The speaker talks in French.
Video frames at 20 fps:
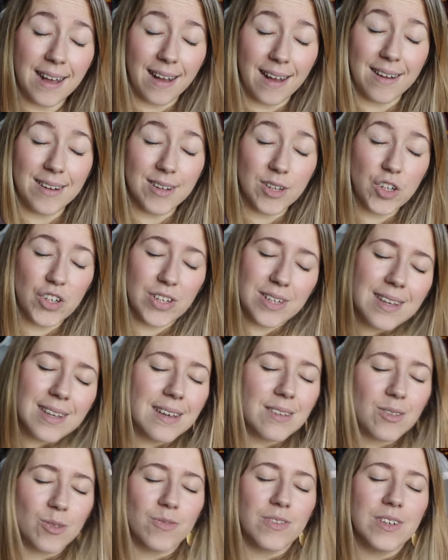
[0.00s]
Euh, j'ai
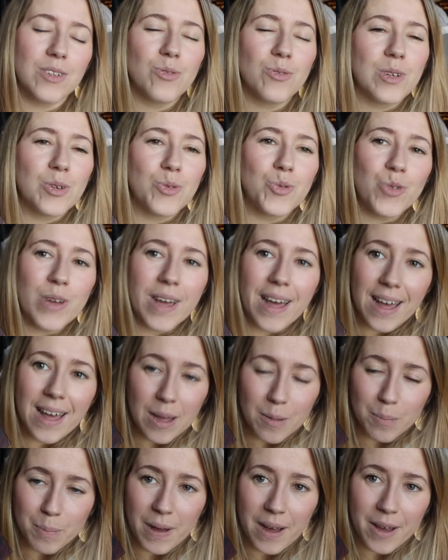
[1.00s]
très envie de découvrir
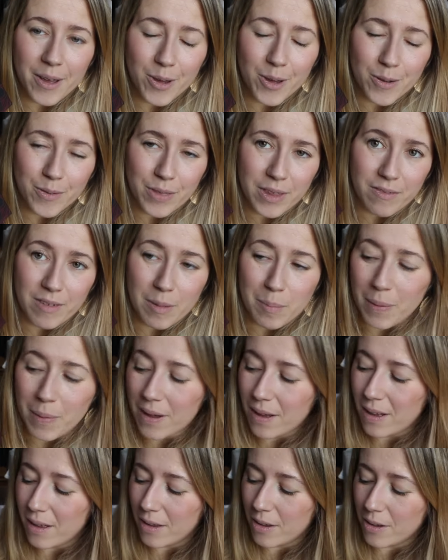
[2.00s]
Empire of the
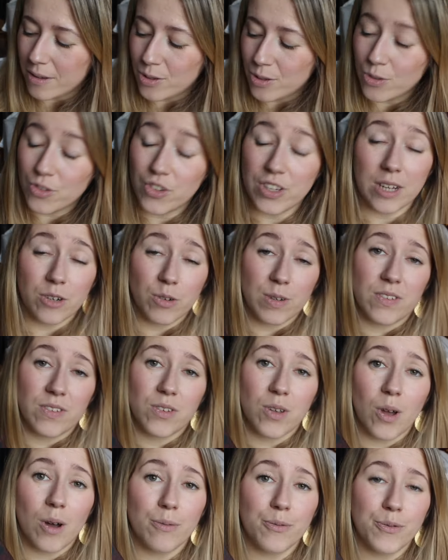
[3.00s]
Vampire de Jay
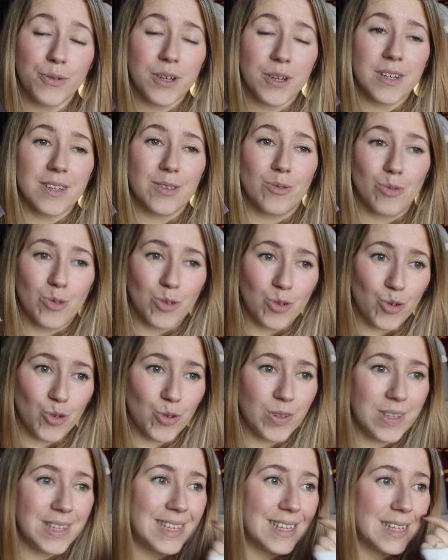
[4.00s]
Christophe, donc je
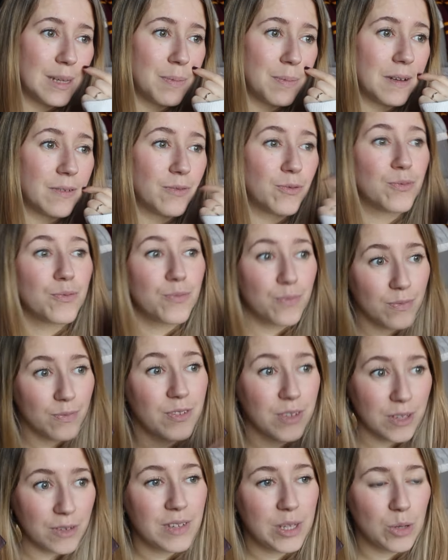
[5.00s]
dis qu'il n'est pas
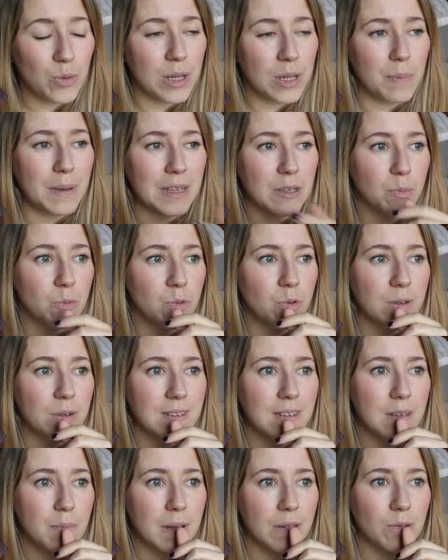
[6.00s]
cette vidéo n'est pas
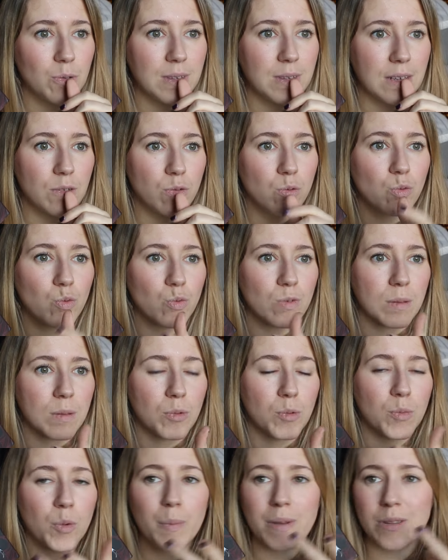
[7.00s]
sponsorisée par De Saxus tout
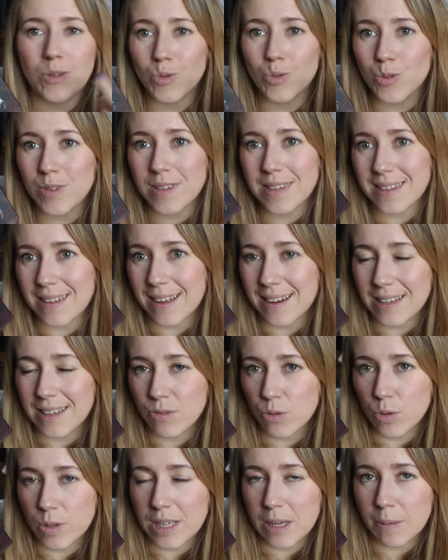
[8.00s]
simplement parce que c'est un
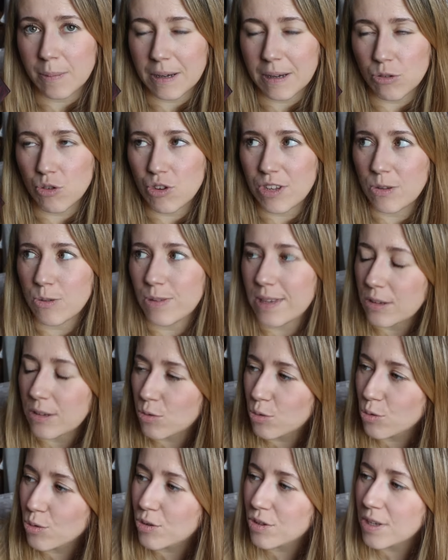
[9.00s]
livre qui est paru chez De
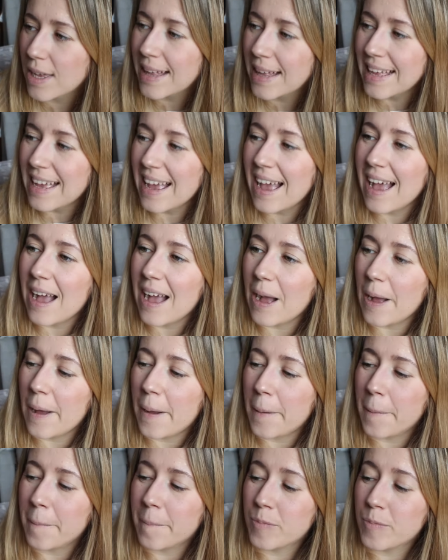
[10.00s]
Saxus.
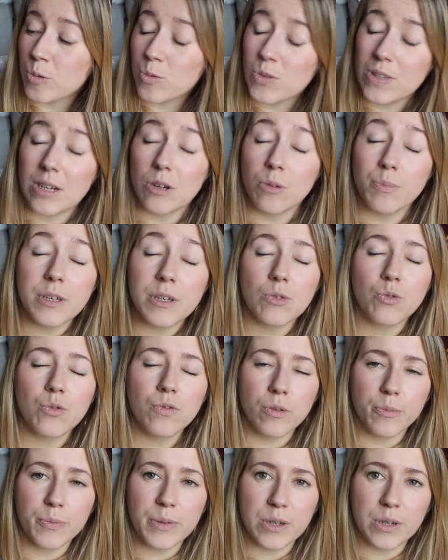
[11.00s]
Euh, donc c'est l'Empire du
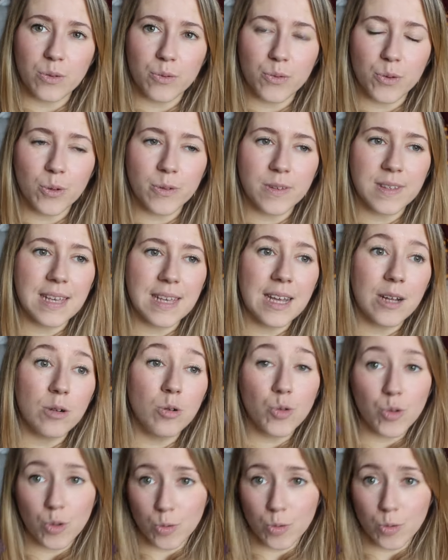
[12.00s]
Vampire en français. Le